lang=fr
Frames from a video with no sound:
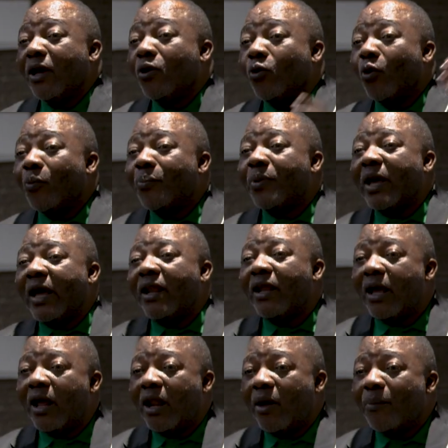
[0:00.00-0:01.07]

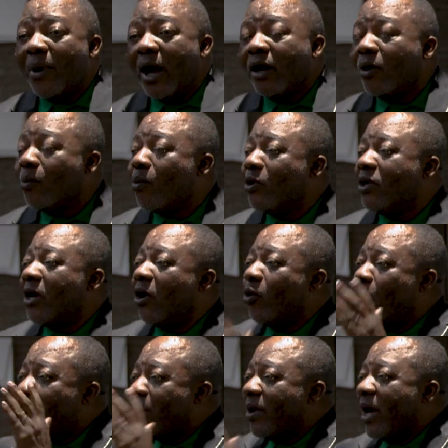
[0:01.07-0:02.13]
contribution dans la
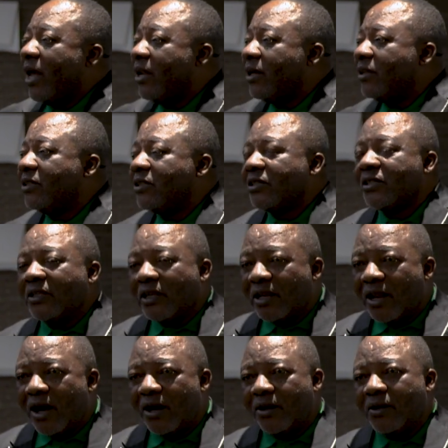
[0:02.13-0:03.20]
recherche, dans le suivi